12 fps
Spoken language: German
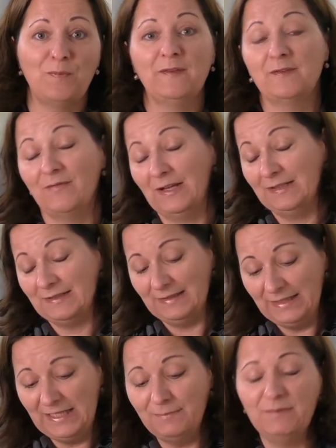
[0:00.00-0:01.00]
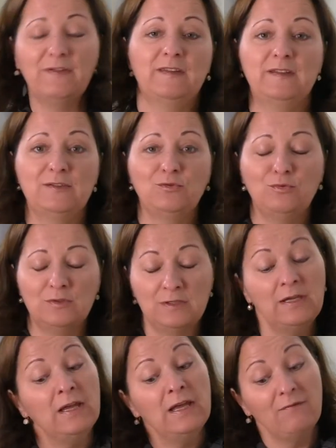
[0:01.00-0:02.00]
ist, weil ich liebe, was ich tue,
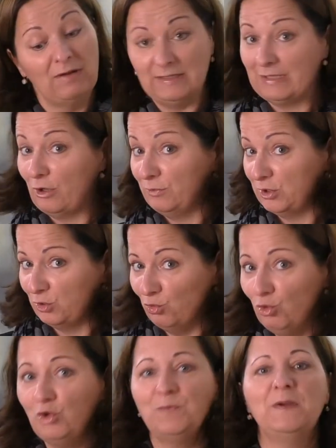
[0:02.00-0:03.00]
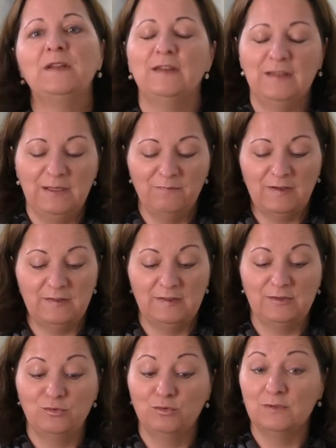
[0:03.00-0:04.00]
weil ich glaube ich gut bin in dem, was
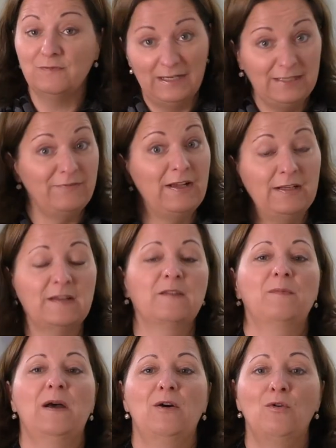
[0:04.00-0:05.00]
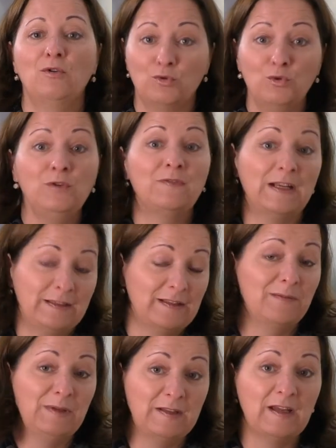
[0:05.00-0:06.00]
ich tue, weil die Welt das braucht und weil ich
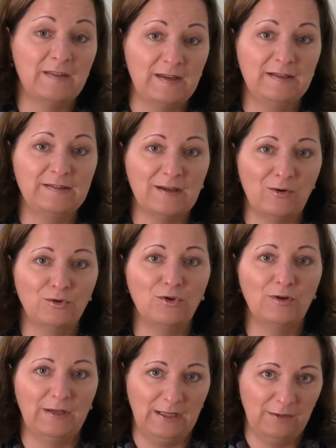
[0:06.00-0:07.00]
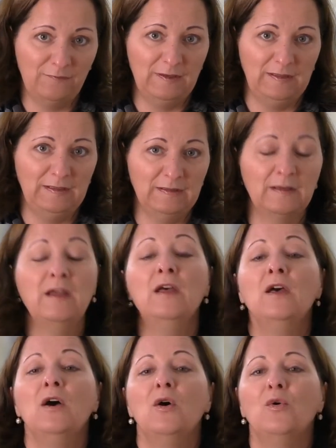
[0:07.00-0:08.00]
damit tatsächlich auch noch Geld verdiene.
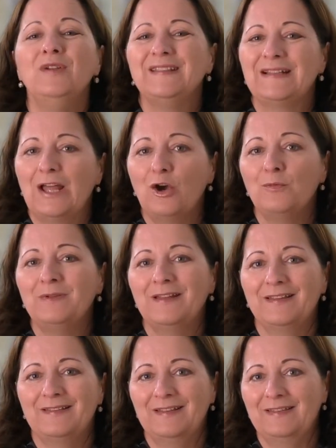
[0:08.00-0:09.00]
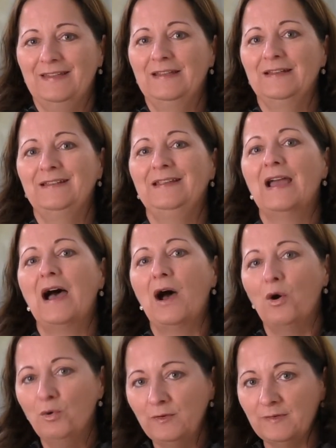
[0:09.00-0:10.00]
Und ich glaube, dass das eher die
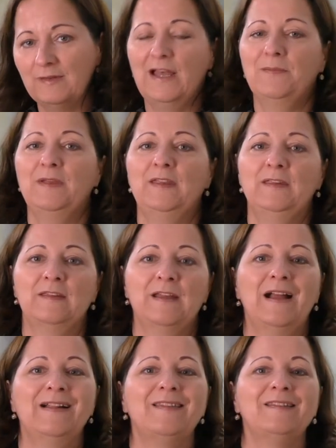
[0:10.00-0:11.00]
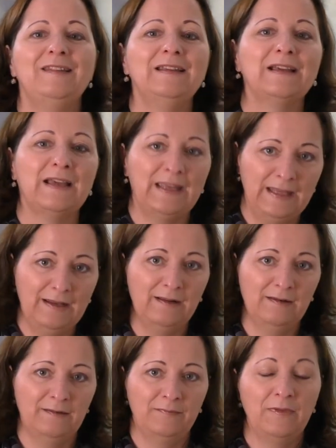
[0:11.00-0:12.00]
Ausnahme ist als die
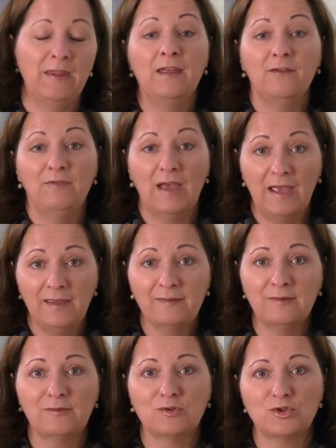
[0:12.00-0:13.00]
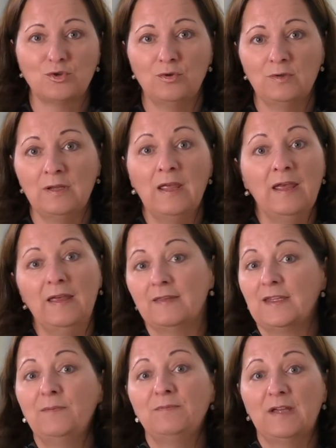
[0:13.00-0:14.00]
Regel. Wie heißt es so schön?
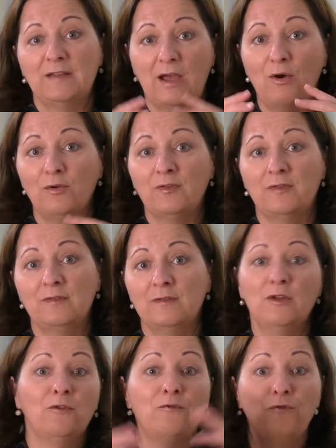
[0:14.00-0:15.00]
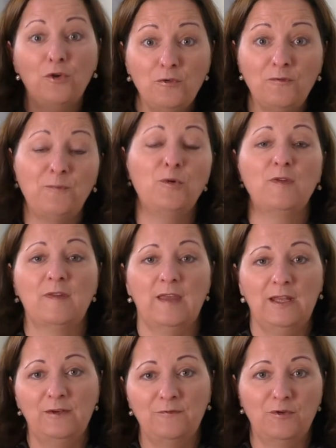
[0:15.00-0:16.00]
Es gibt da draußen
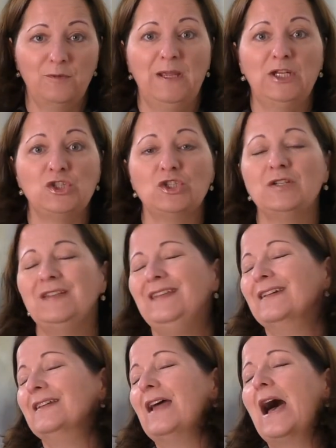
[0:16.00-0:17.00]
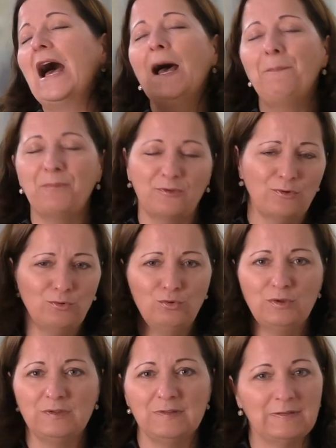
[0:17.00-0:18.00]
5% von Menschen, die ihren
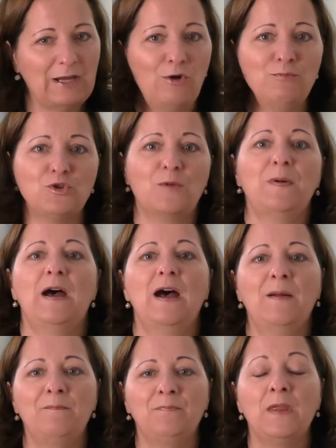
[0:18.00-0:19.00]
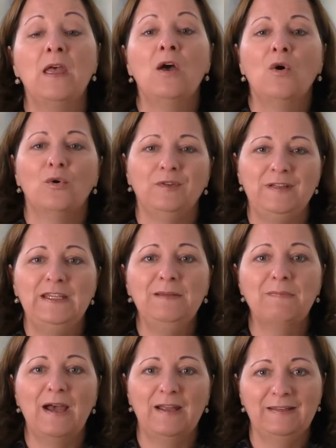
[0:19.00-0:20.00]
absoluten Traumjob haben und die
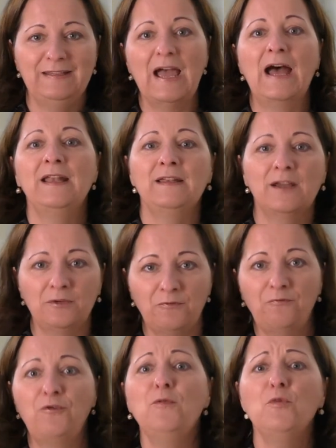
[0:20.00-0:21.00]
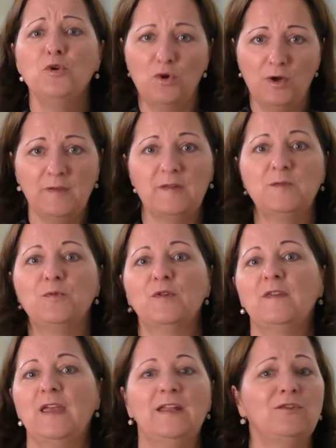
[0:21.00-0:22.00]
machen die anderen
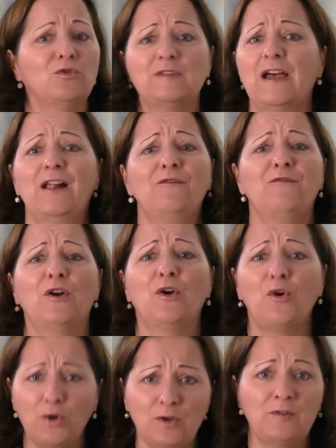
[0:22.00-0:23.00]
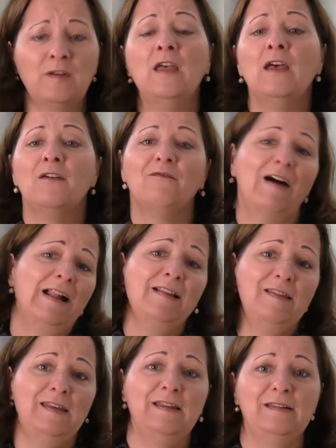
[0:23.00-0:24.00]
95% total verrückt, weil
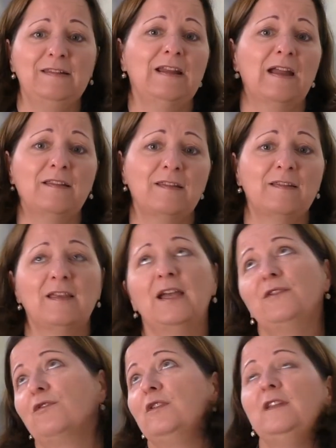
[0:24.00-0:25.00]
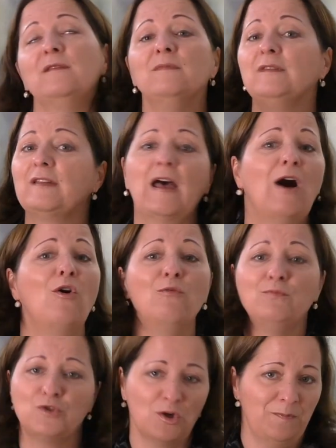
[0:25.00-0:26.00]
sie ihnen die ganze Zeit von von diesem
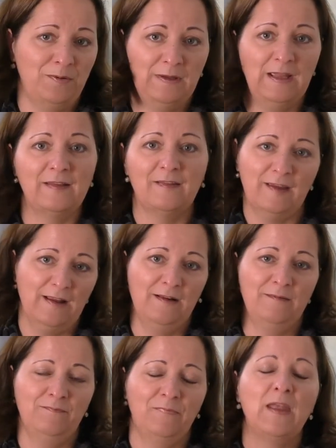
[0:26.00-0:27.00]
Traumjob erzählen.